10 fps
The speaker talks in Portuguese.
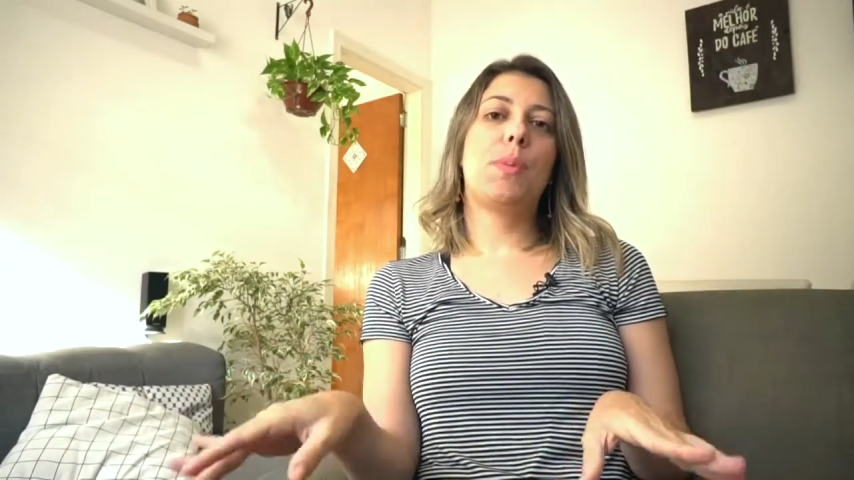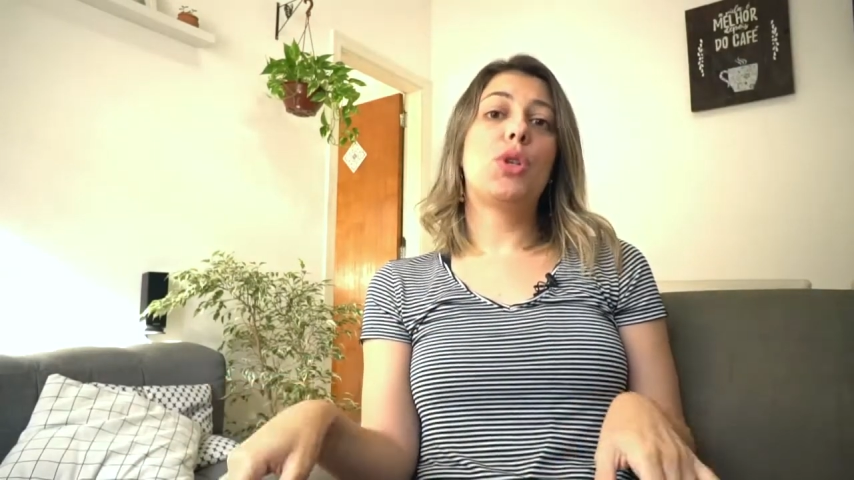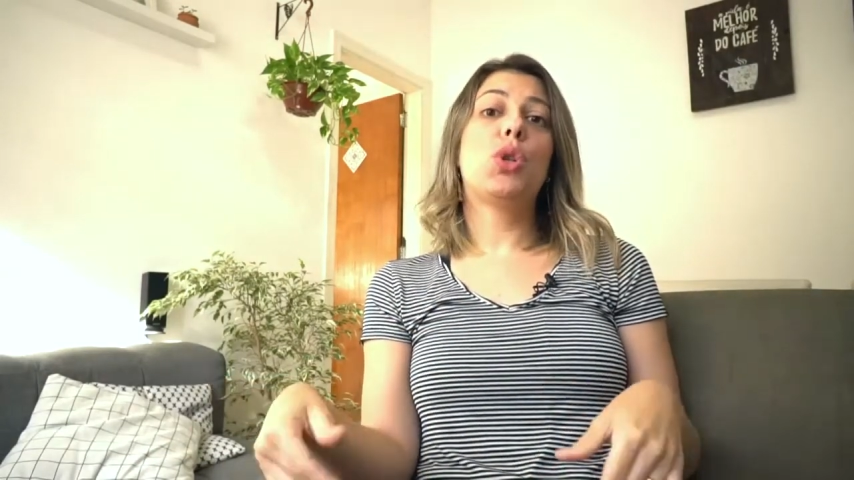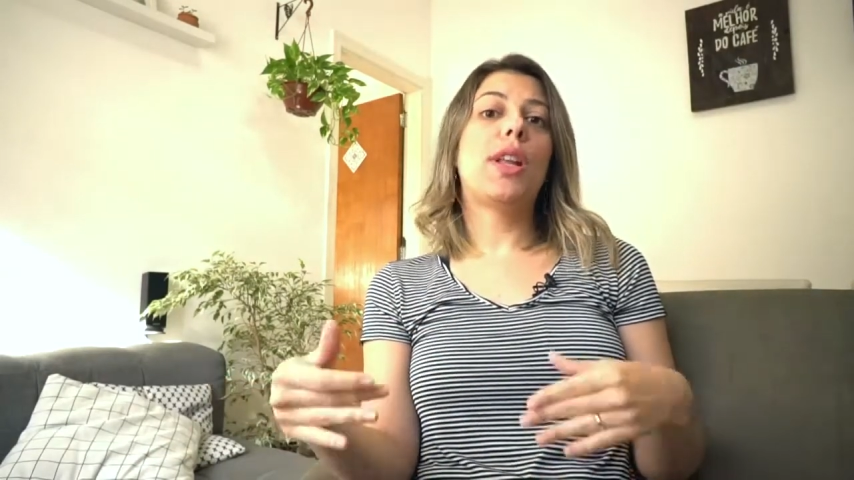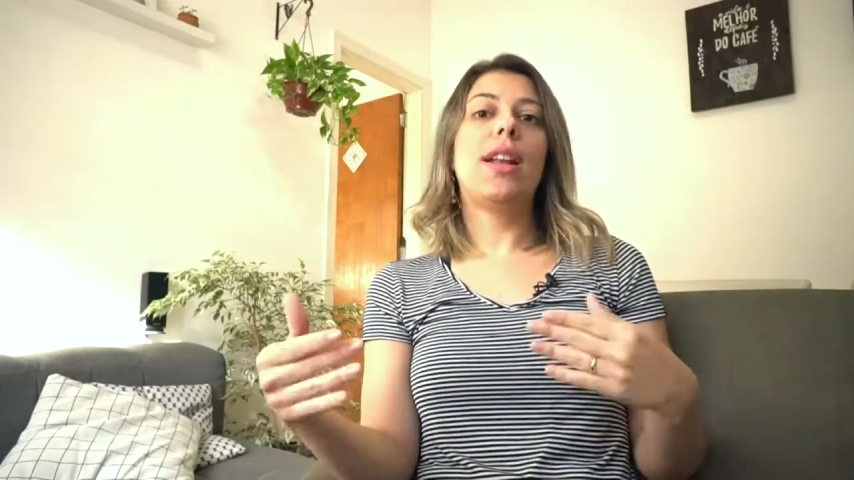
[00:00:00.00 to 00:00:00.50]

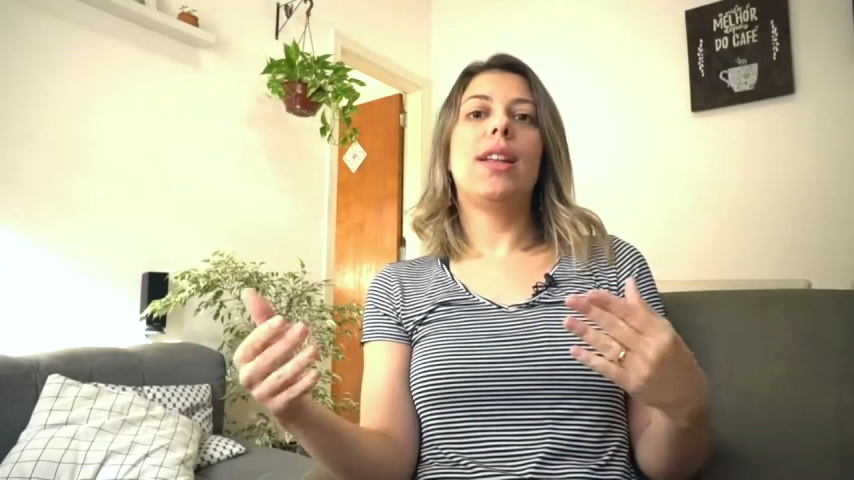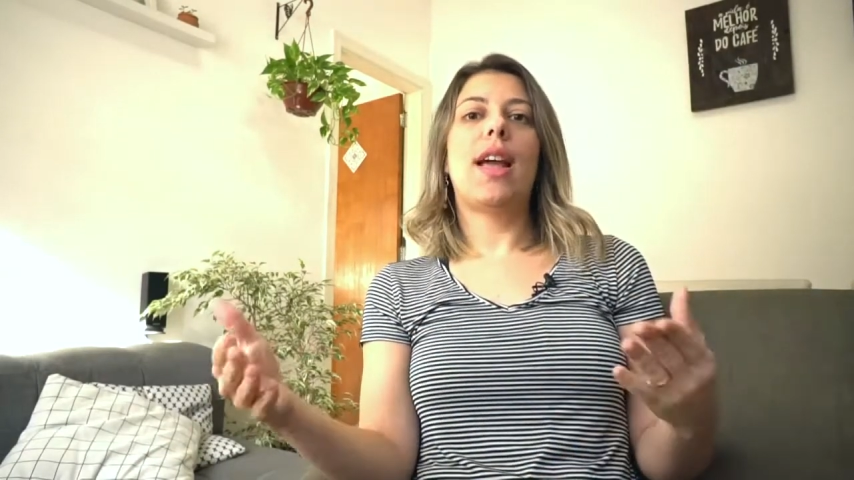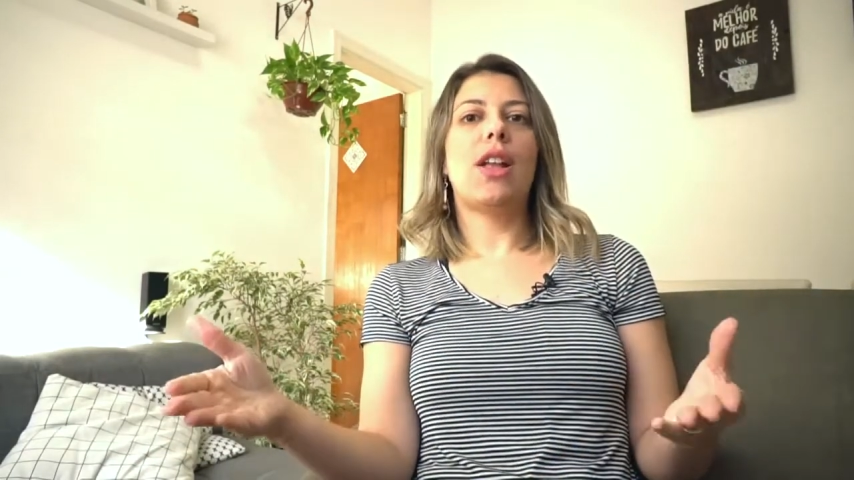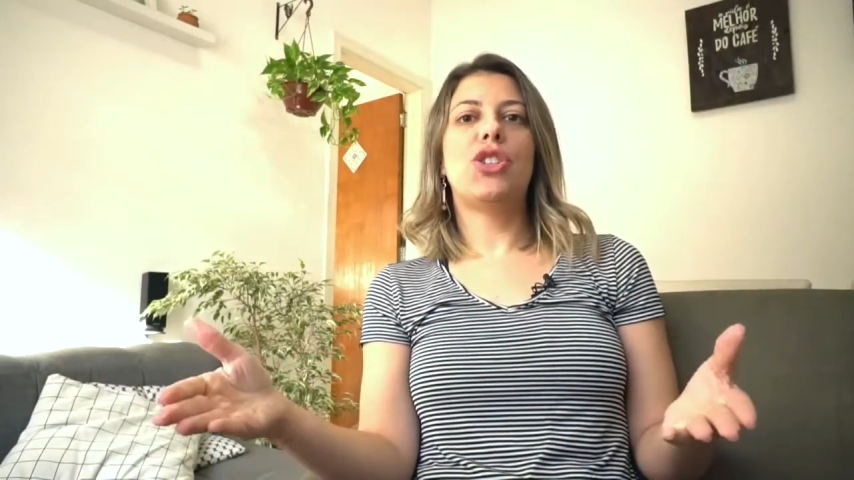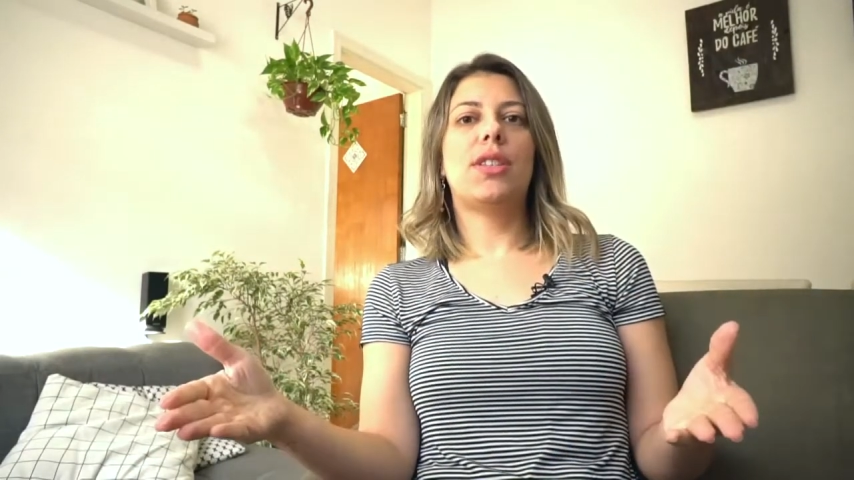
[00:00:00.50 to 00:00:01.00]

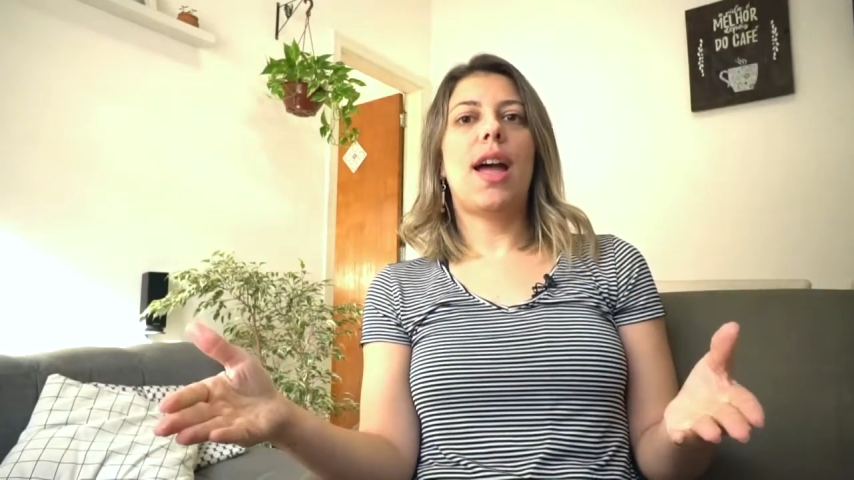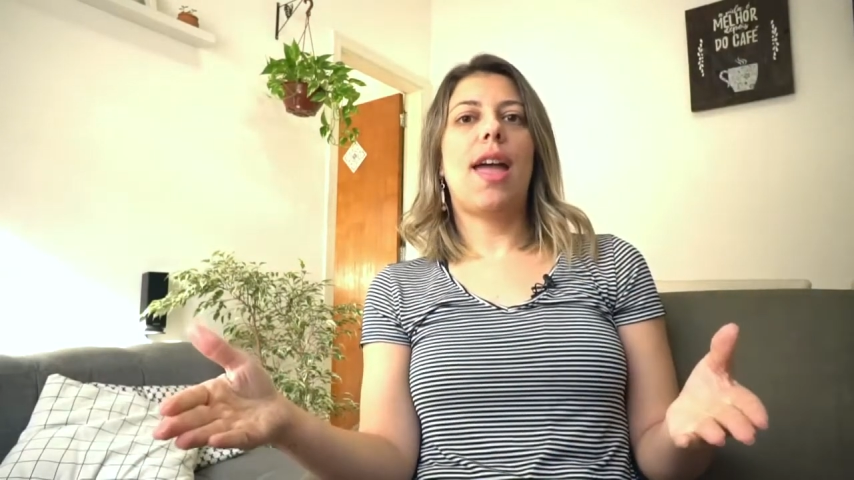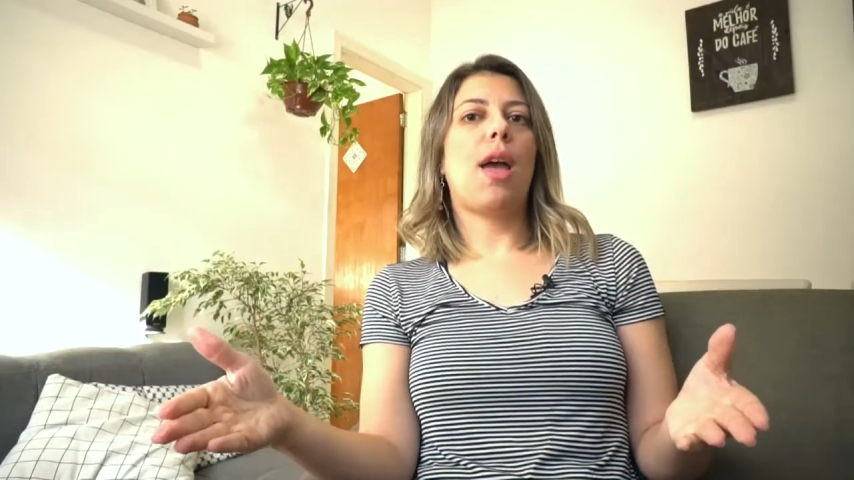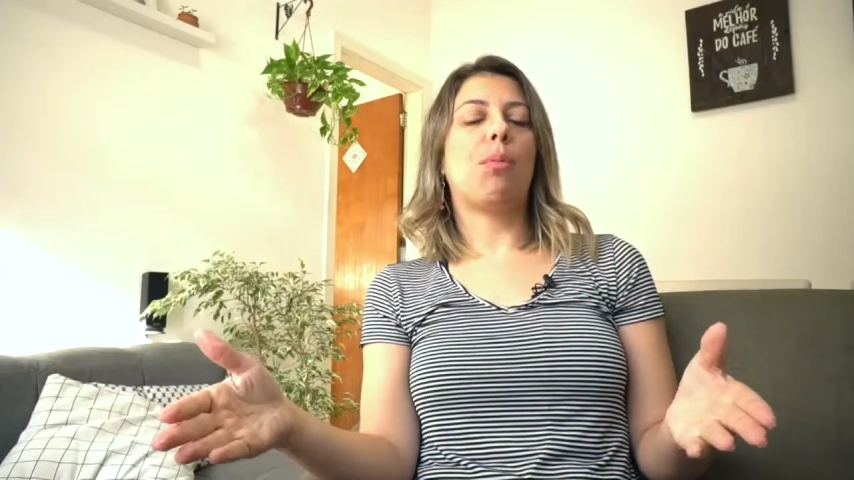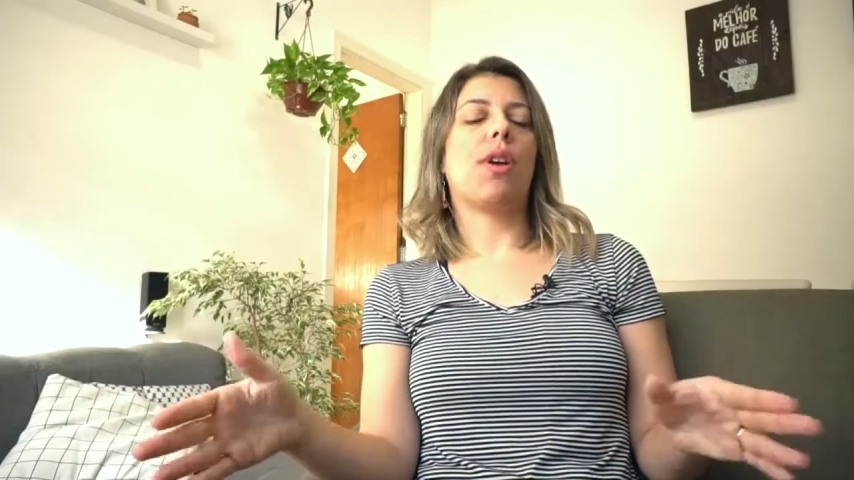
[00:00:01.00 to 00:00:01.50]
personalidades da
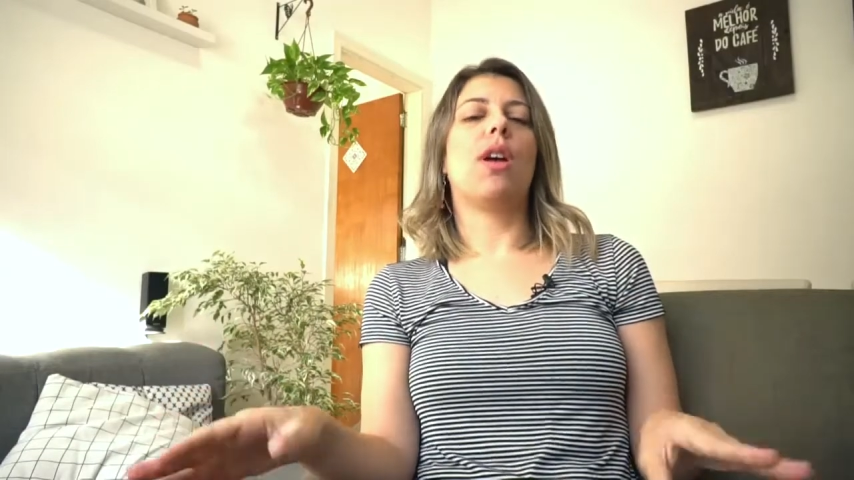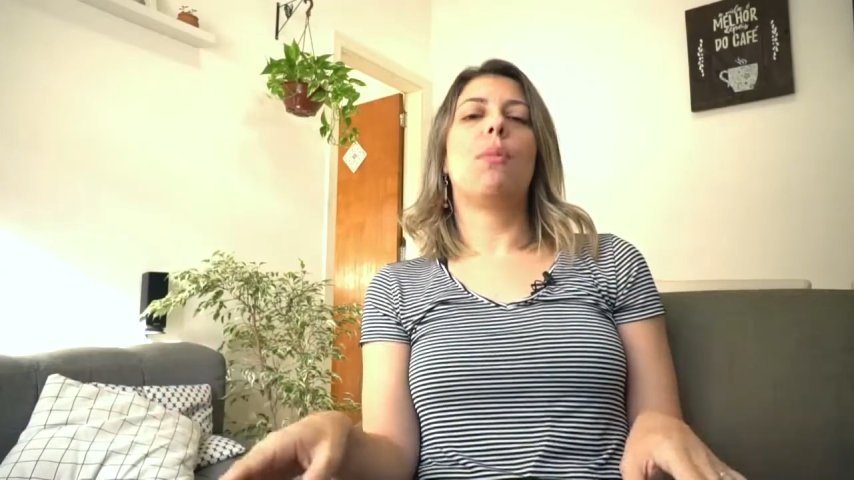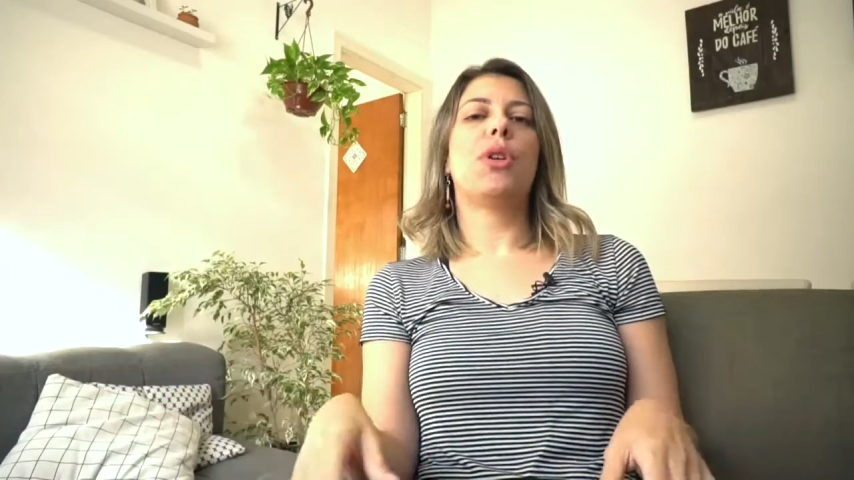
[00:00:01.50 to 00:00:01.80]
época,